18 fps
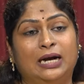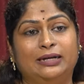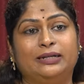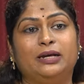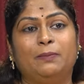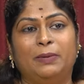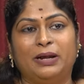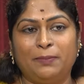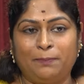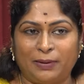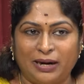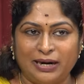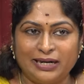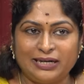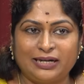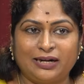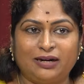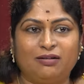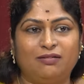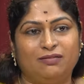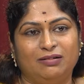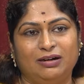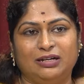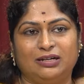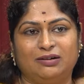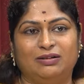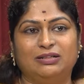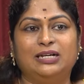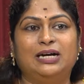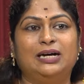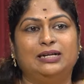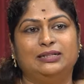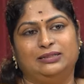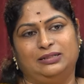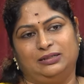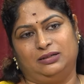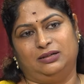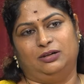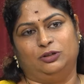அதே மாதிரி படிக்கிறவங்களுக்கு வந்து அந்த